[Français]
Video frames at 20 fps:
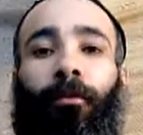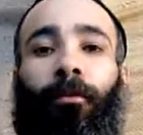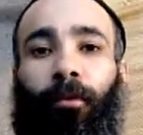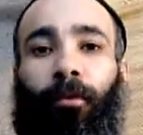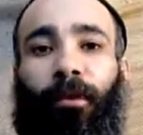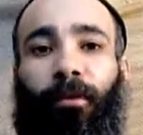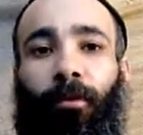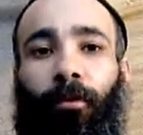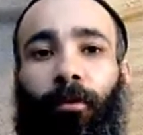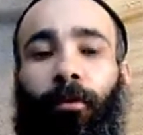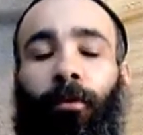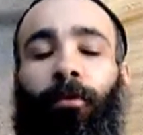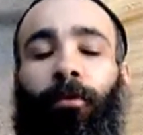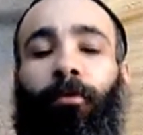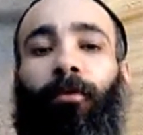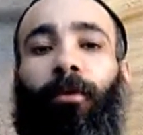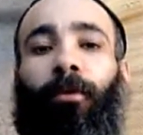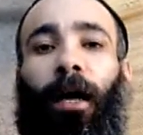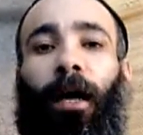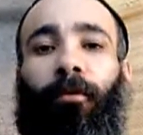puisque le
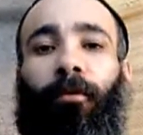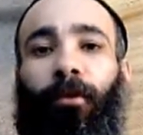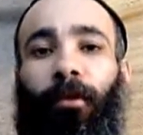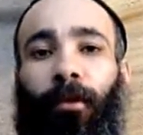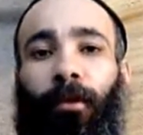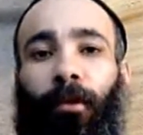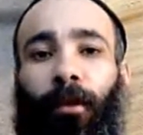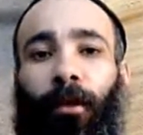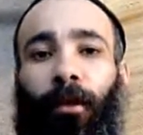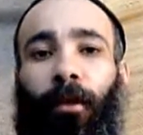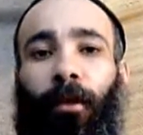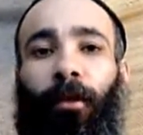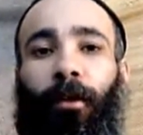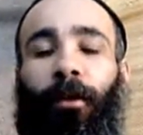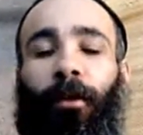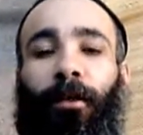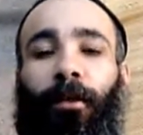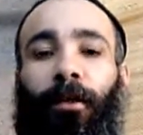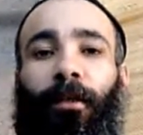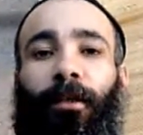loulab
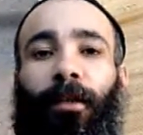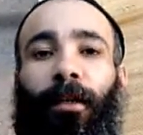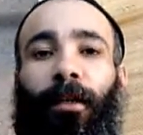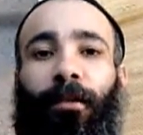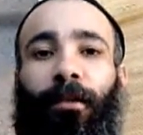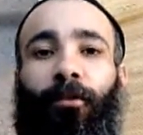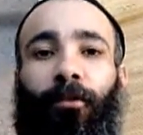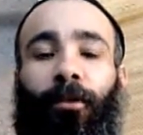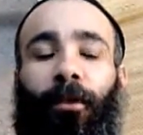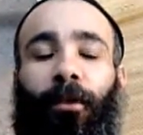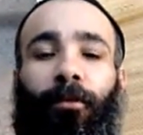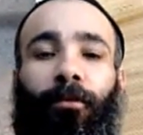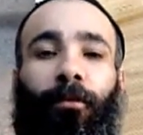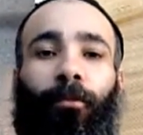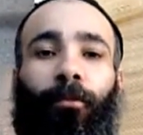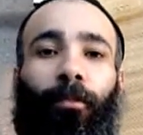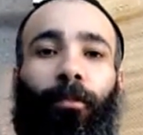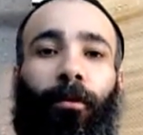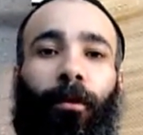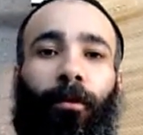qui est donc une
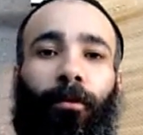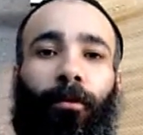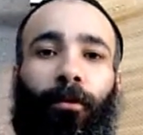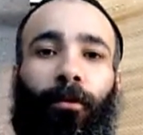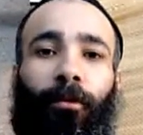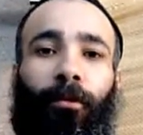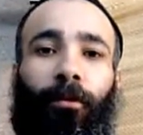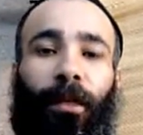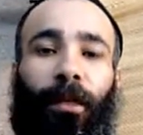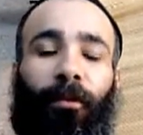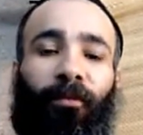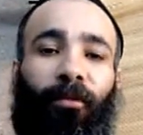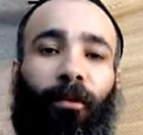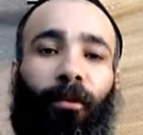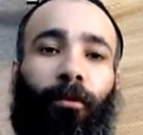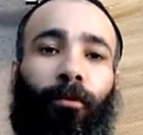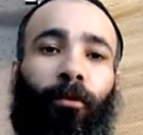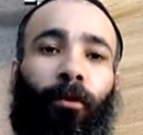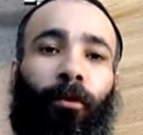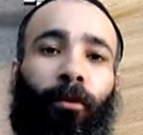plante, cette
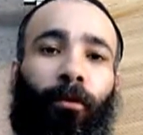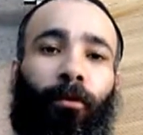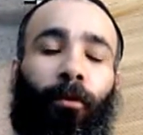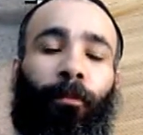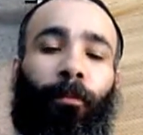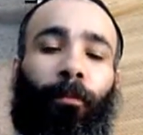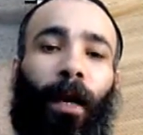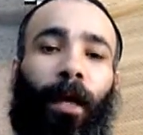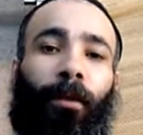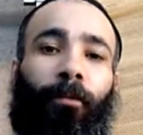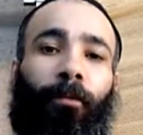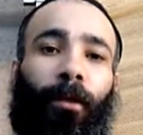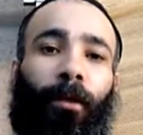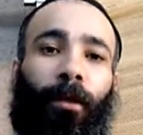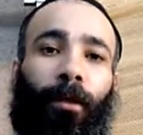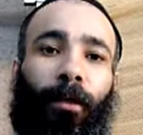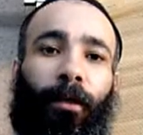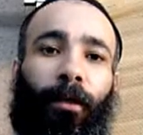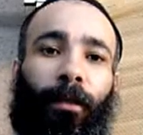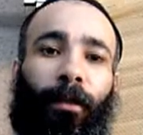feuille de, palme,
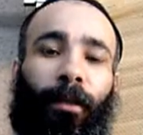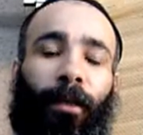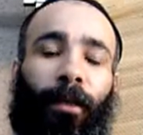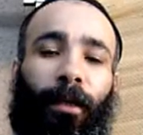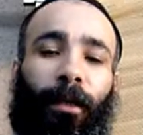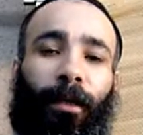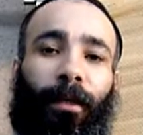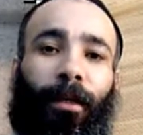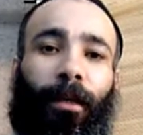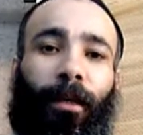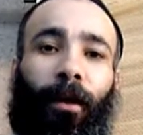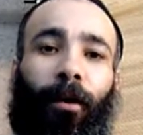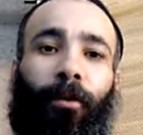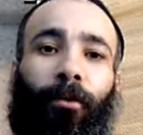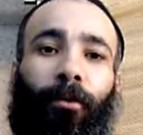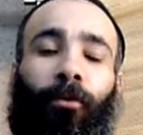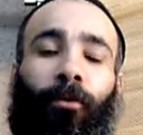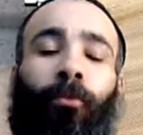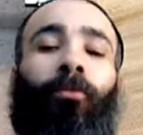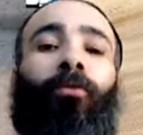qui, est, qui a un
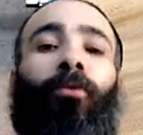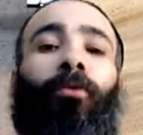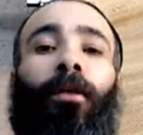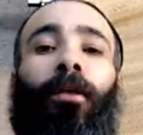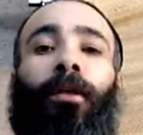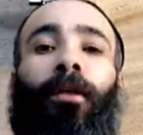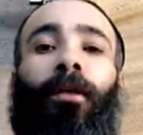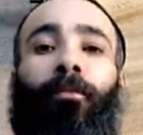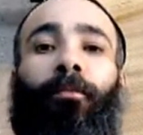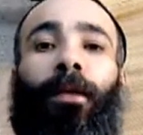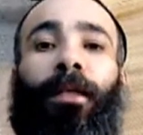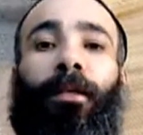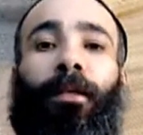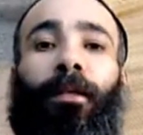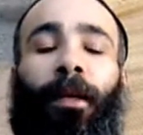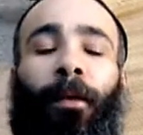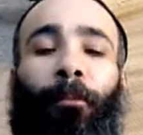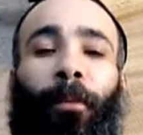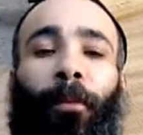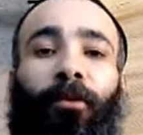goût mais qui
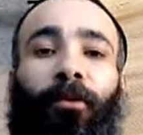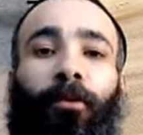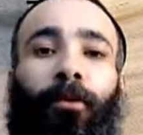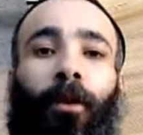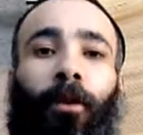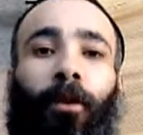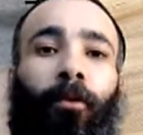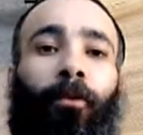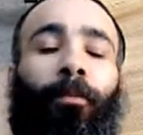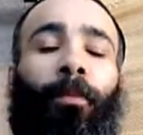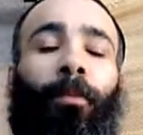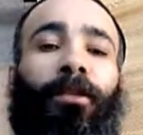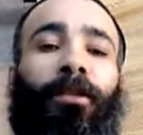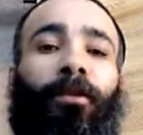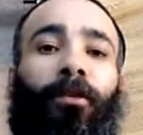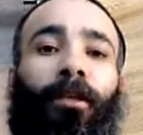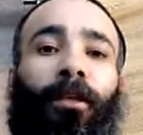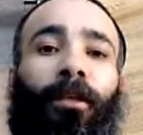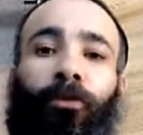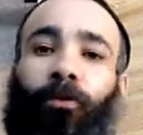n'a pas d'odeur,
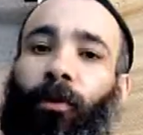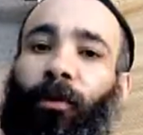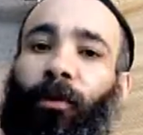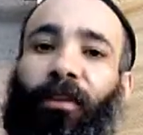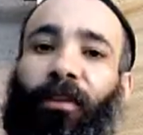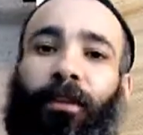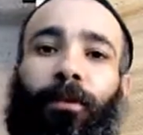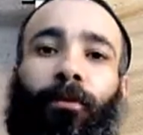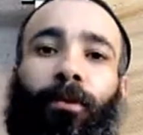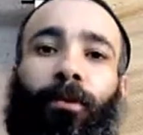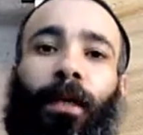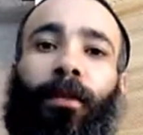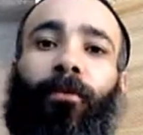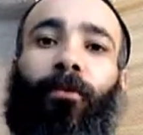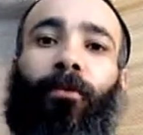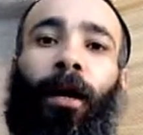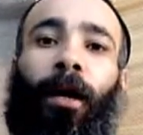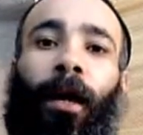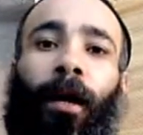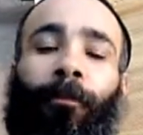représente les juifs qui ont la
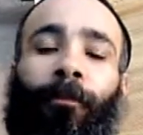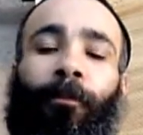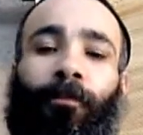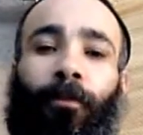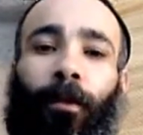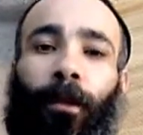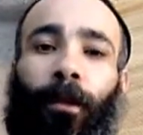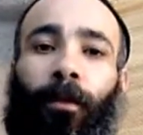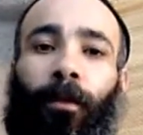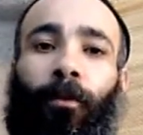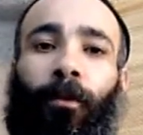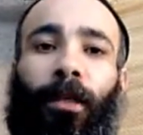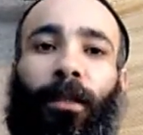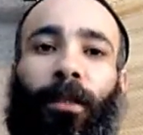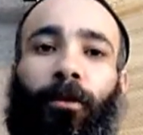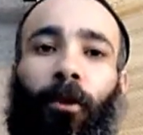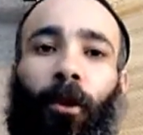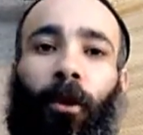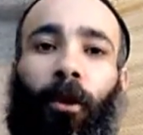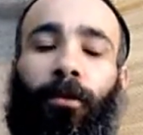Torah. Le
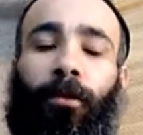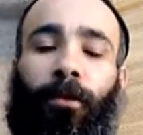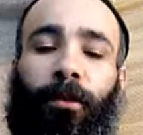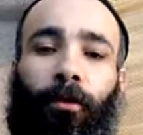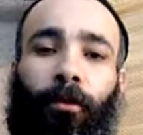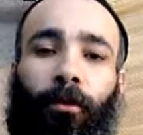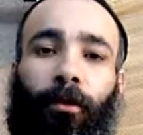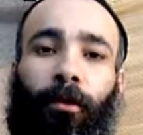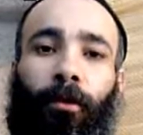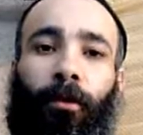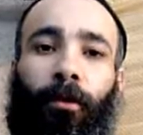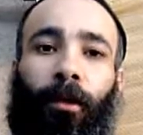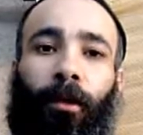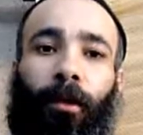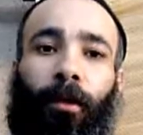hétrog, ce,